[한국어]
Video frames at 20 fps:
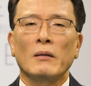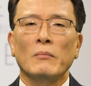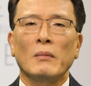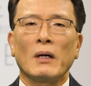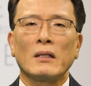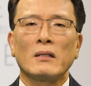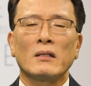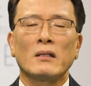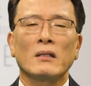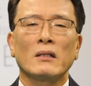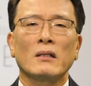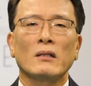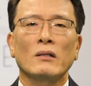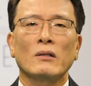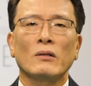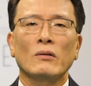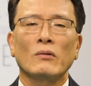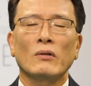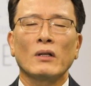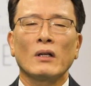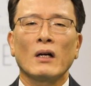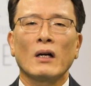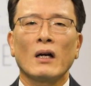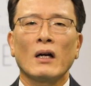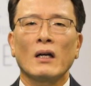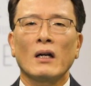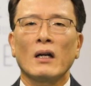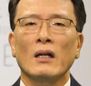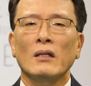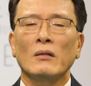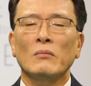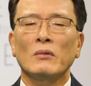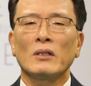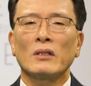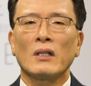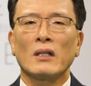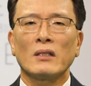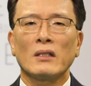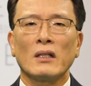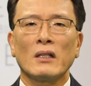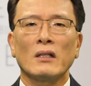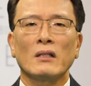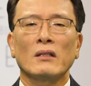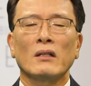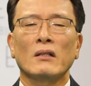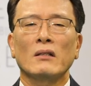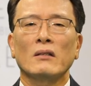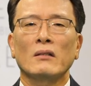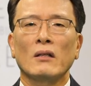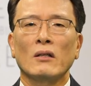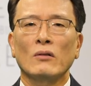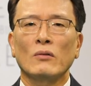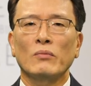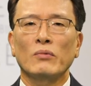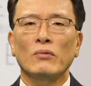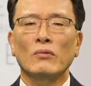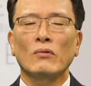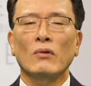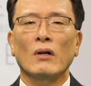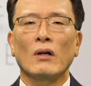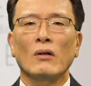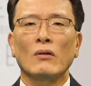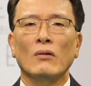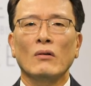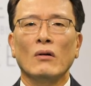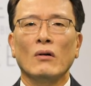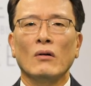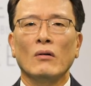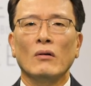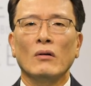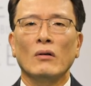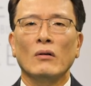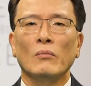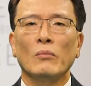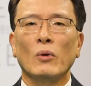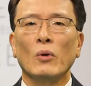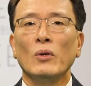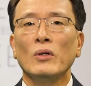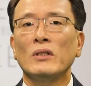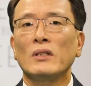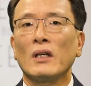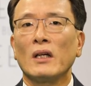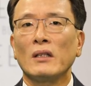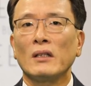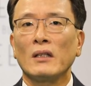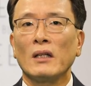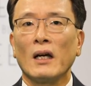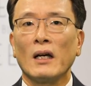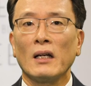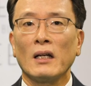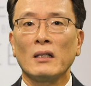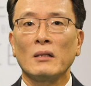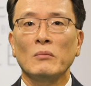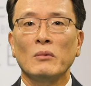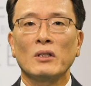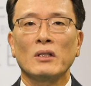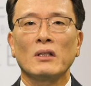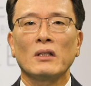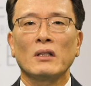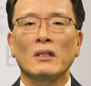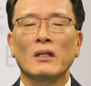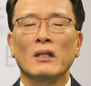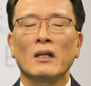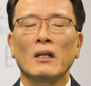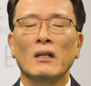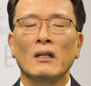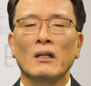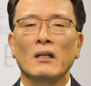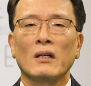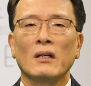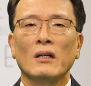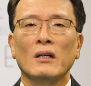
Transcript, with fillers: 마치 우리가 하나님을 찾아야 되는데도 불구하고 보이지 않는 하나님이시기에